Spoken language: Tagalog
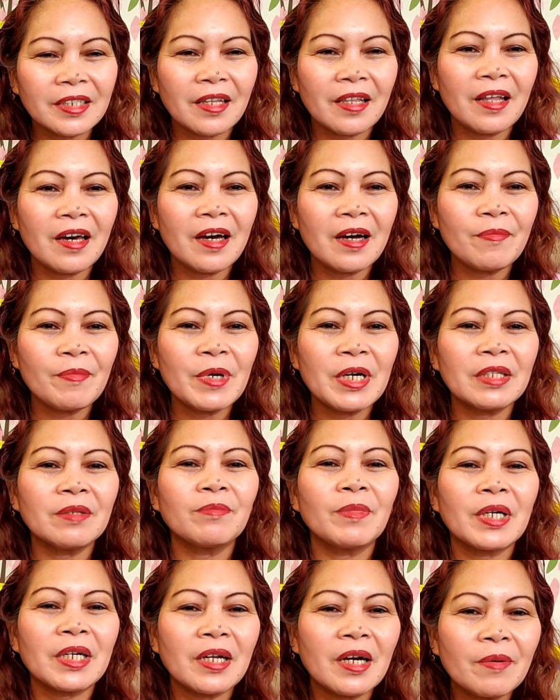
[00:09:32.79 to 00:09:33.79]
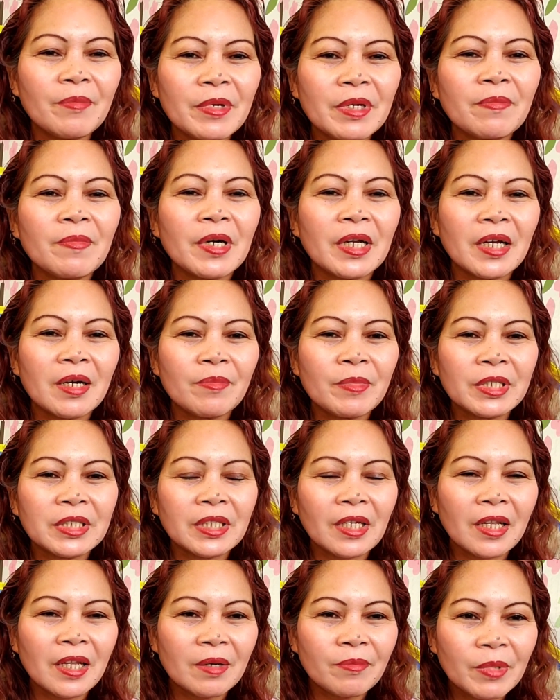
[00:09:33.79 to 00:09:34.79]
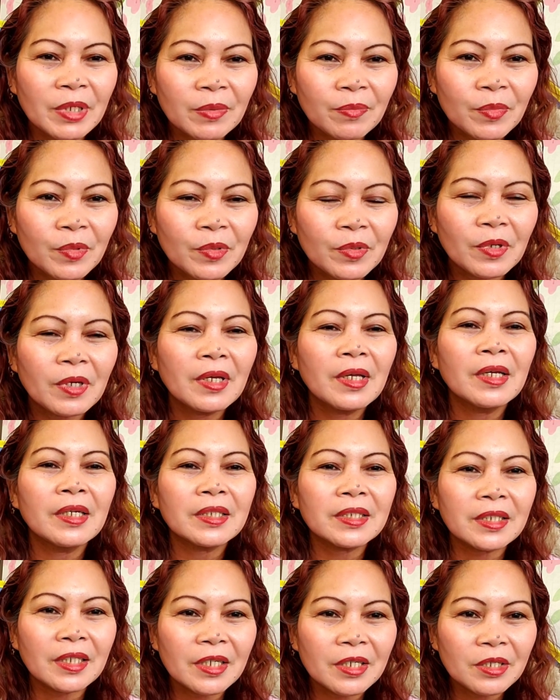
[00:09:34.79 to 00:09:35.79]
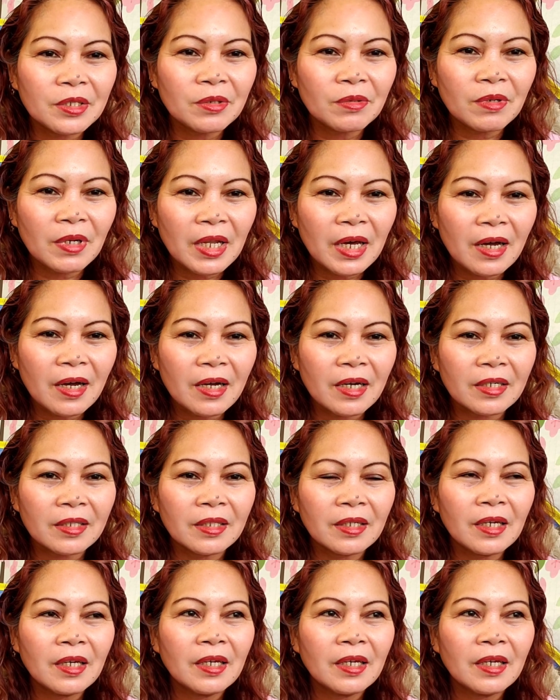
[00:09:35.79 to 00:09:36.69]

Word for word: Salamat, maraming maraming salamat po sa inyong lahat.